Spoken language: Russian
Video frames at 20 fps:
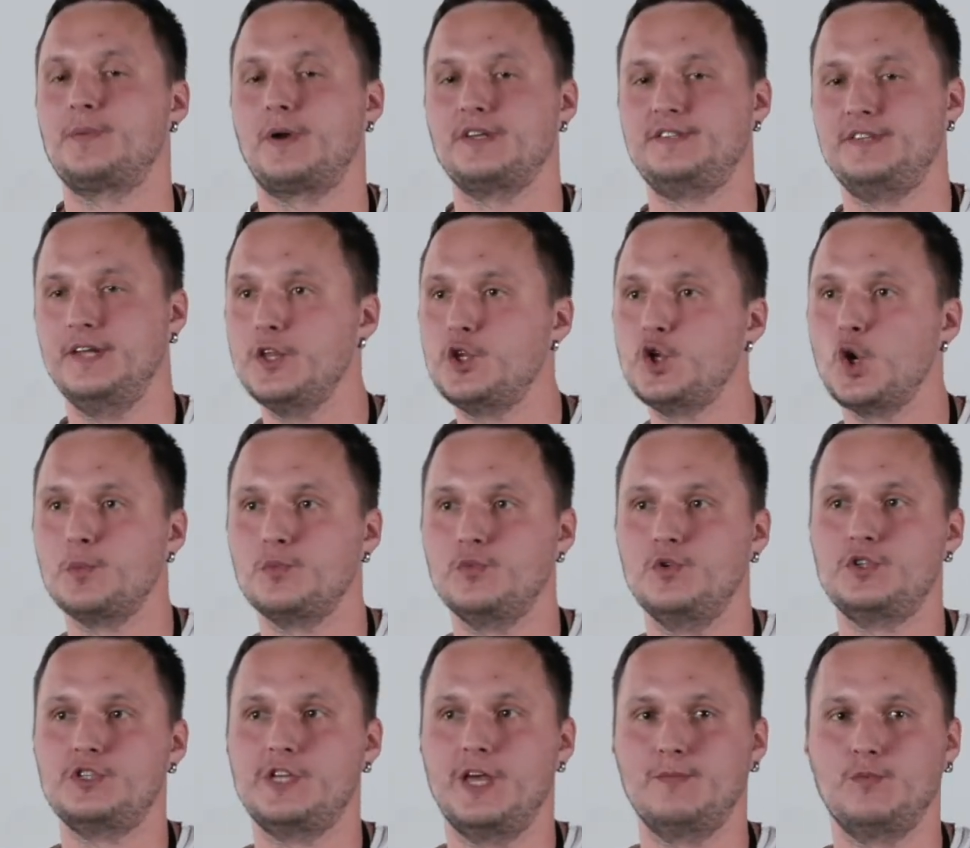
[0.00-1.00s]
просили
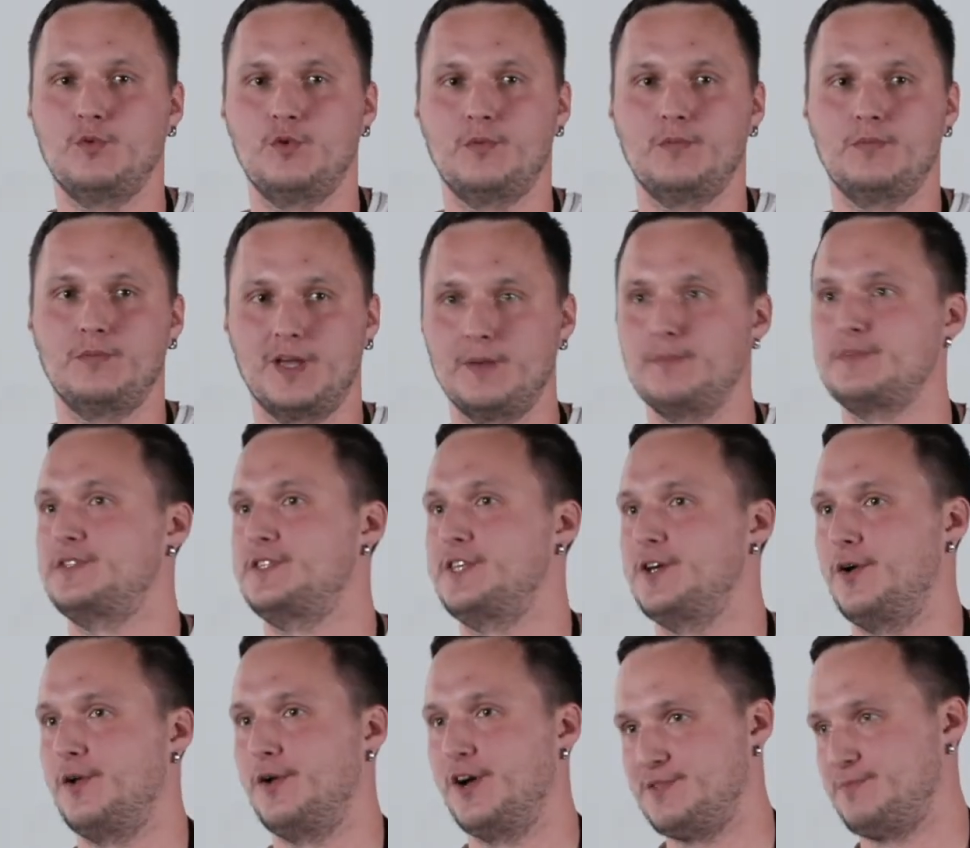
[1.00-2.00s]
темную тему, угу. мы им
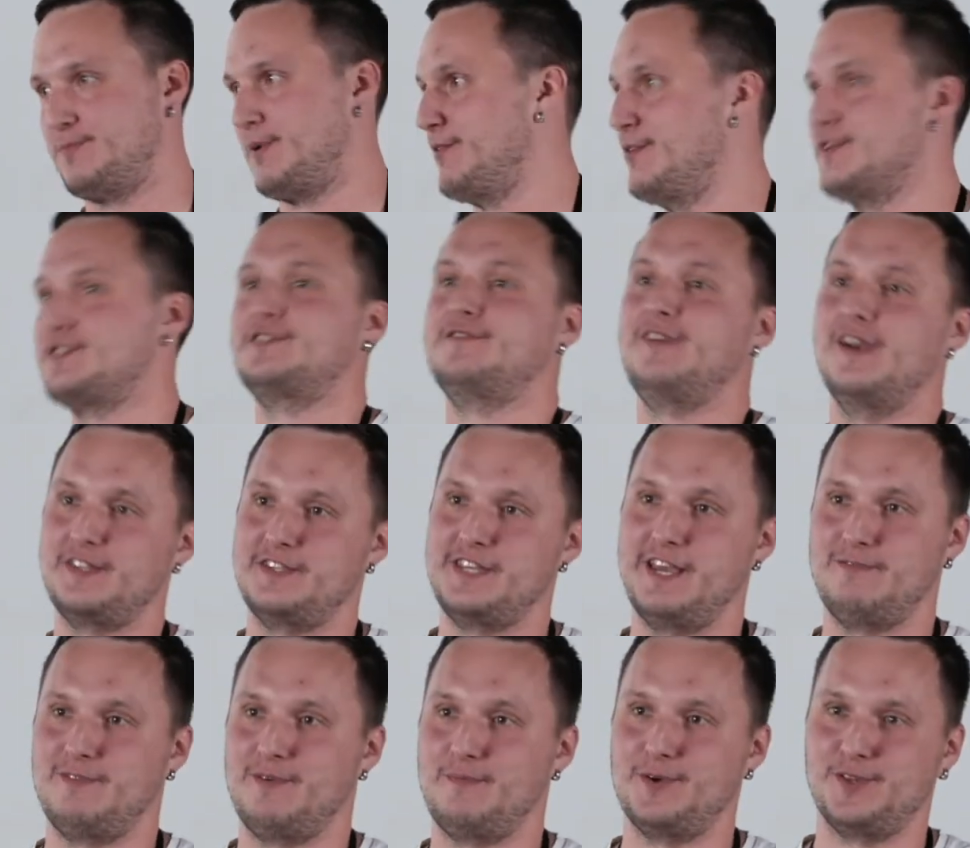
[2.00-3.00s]
сделали. У нас появилось две
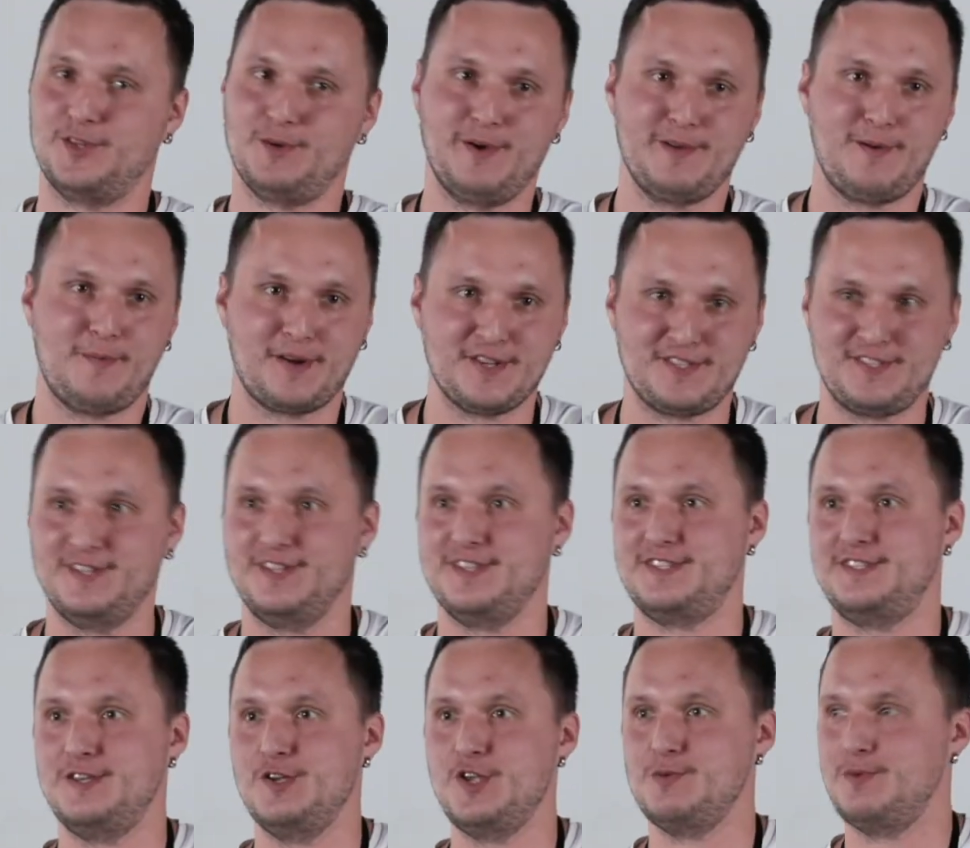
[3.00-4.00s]
темы. Потом они просили
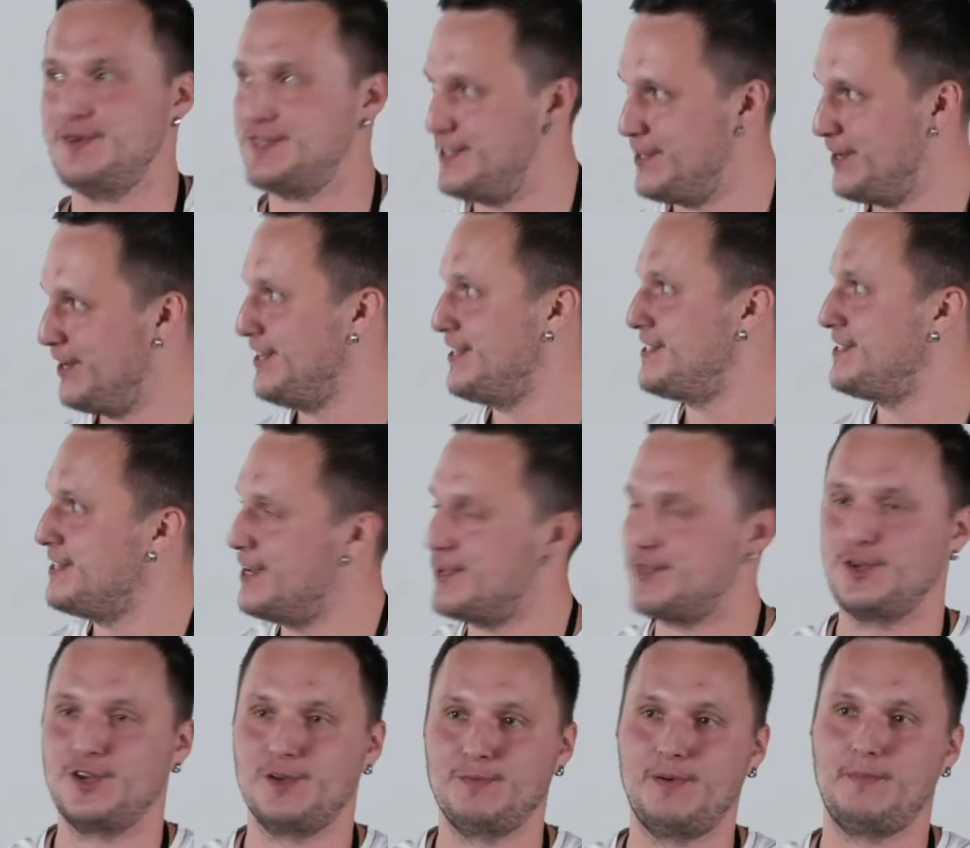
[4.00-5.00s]
синюю, мы сделали
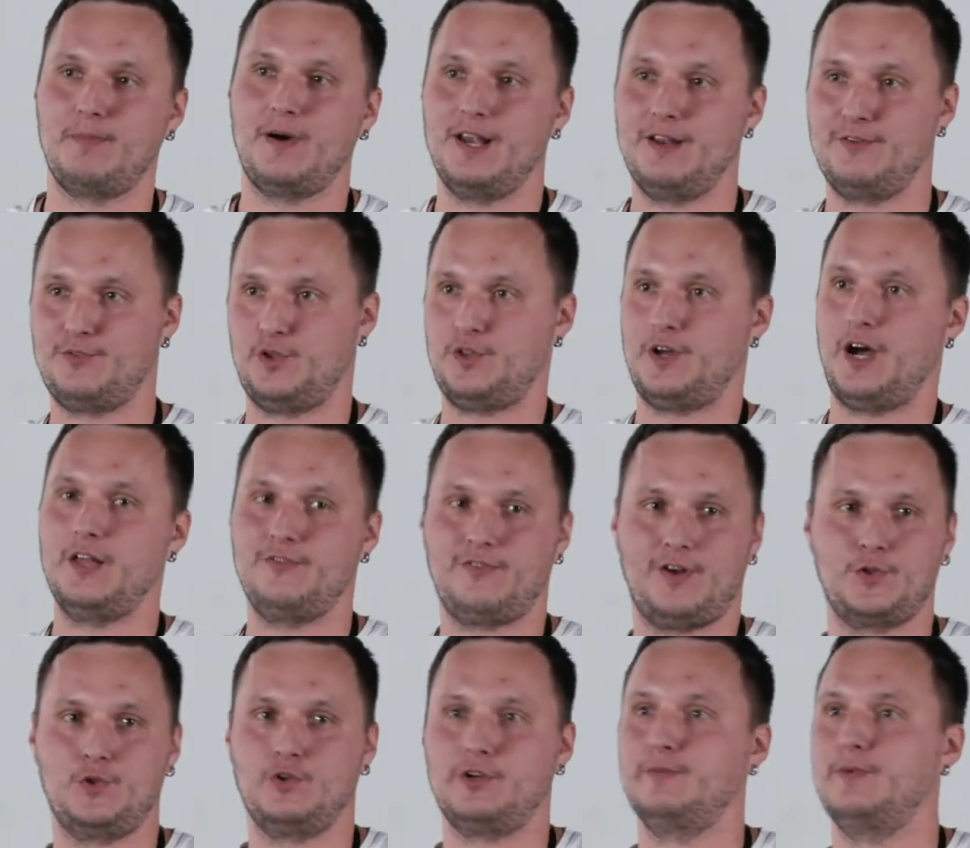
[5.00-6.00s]
синюю. И попали в тот А, в
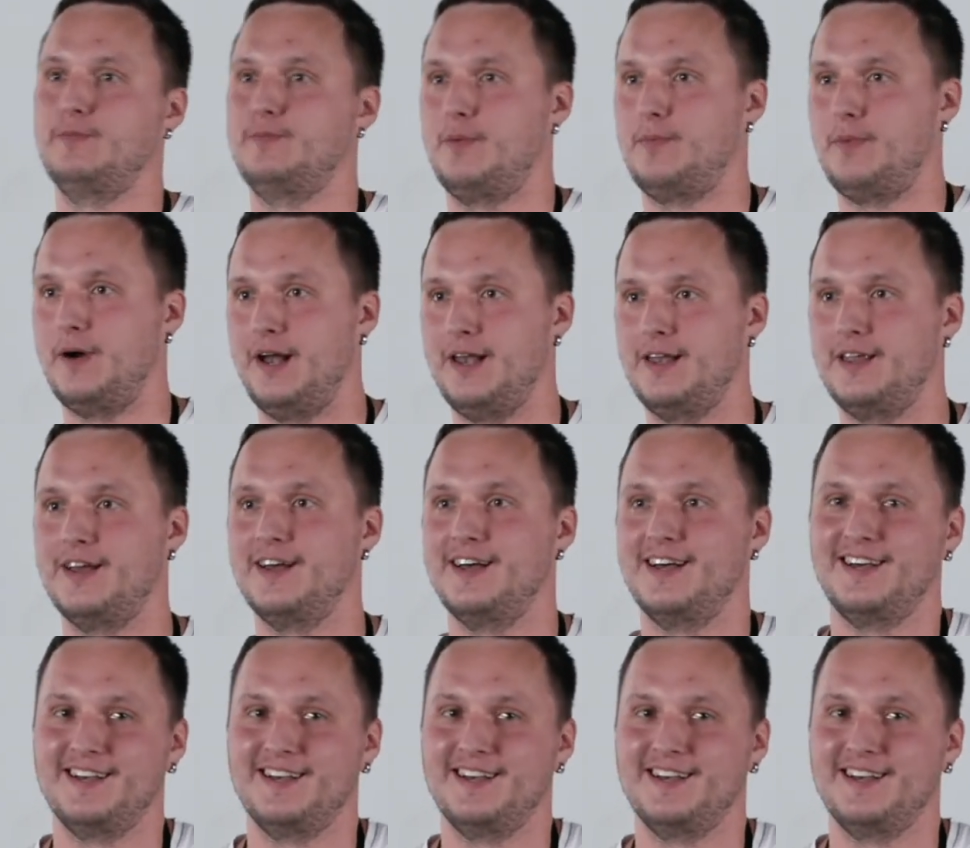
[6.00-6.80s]
который мы попали.